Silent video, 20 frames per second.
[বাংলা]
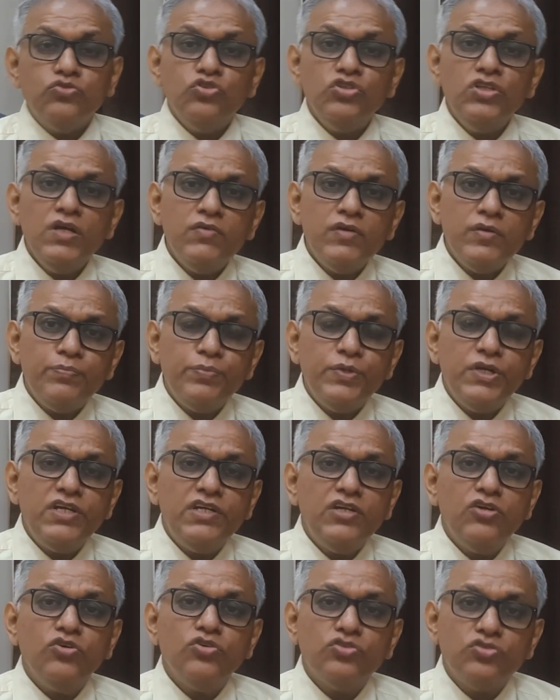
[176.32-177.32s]
যদি আমার
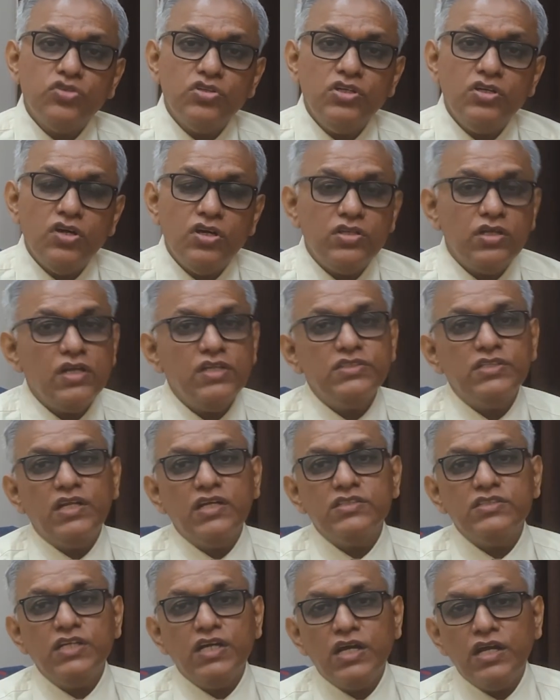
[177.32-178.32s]
পেনটা অত্যধিক হয় তাহলে
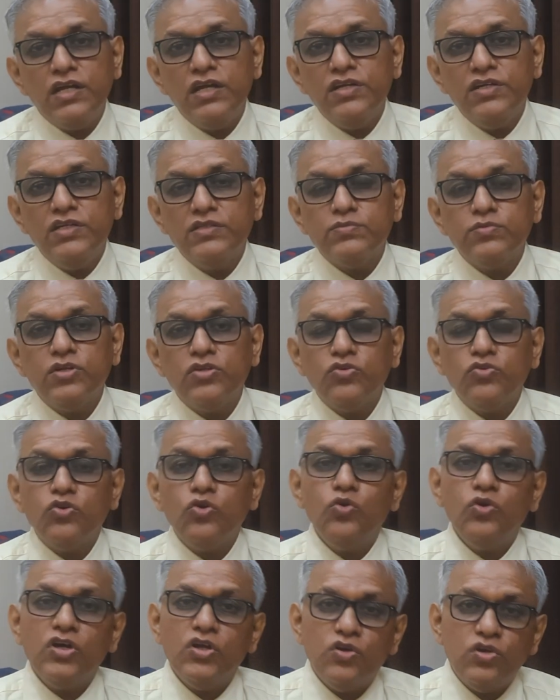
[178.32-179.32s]
সেটা সেকেন্ডারি ডিসপ্লে কোনো
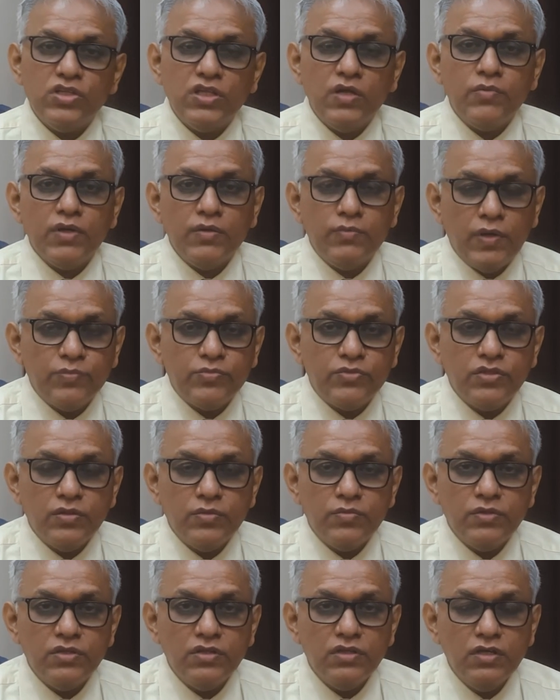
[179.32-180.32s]
রোগের কথা আমাকে ভাবতে
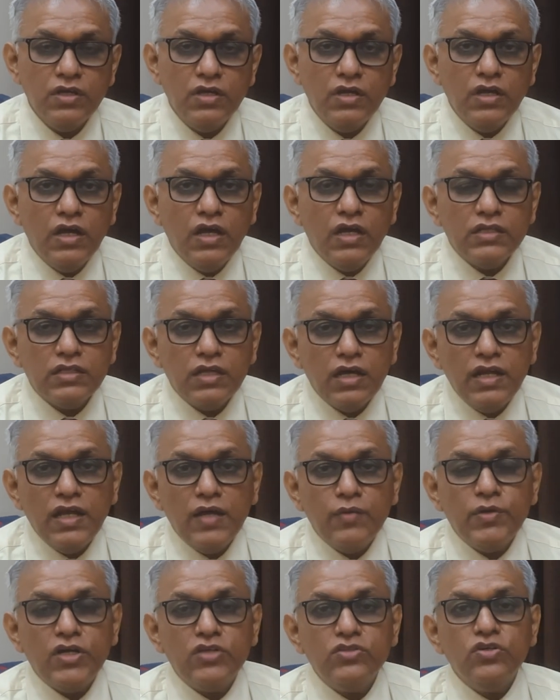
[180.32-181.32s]
হবে তাহলে
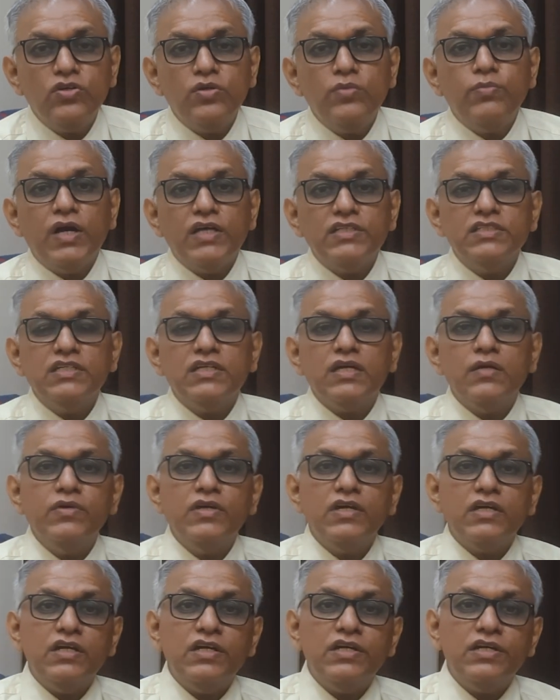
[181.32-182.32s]
আমাকে যখন মাসিক আমি
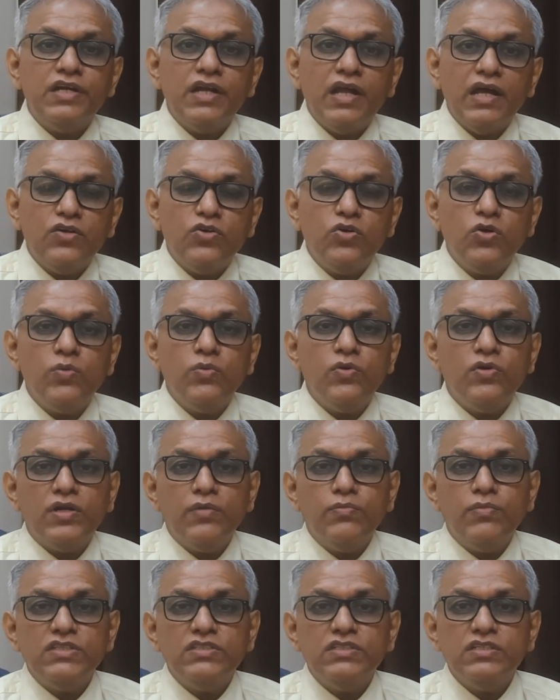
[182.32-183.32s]
একটা ট্র্যাক করবো
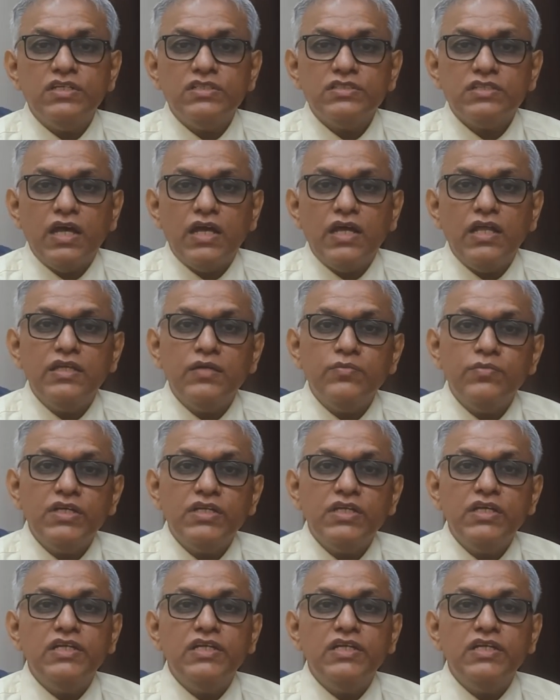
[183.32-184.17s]
একটা মাসিকের সাইকেল আমরা